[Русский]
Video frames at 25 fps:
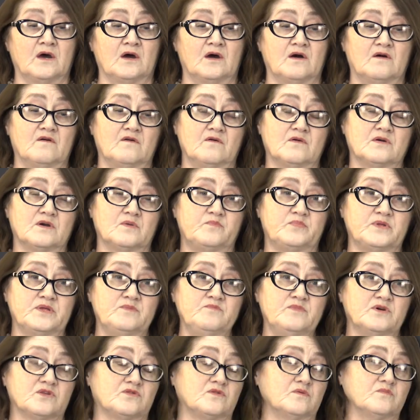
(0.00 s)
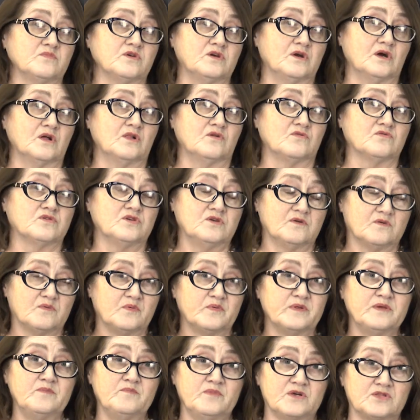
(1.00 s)
Э, к предметам геологии,
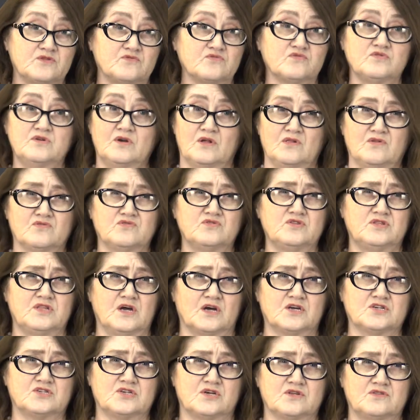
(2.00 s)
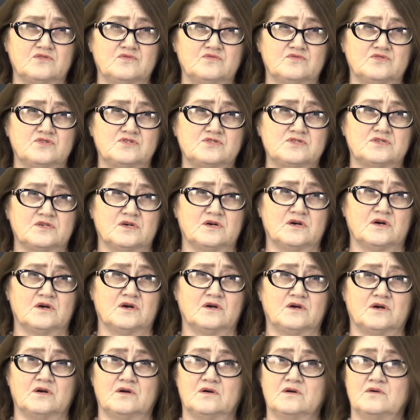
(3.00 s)
к предмету геологии также относятся
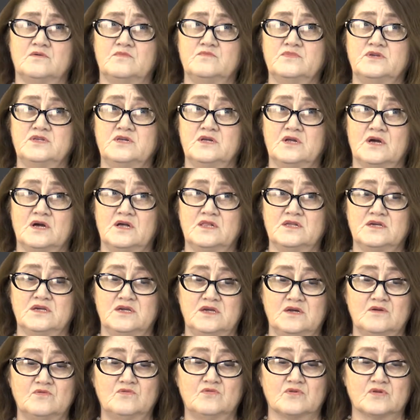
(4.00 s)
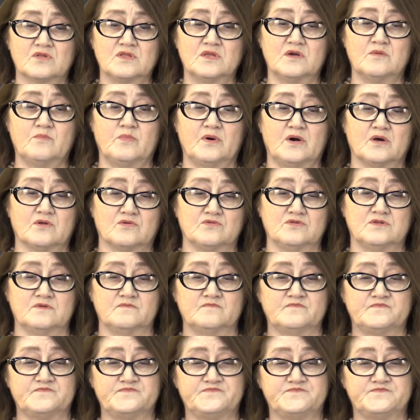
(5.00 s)
э, минералы и горные породы.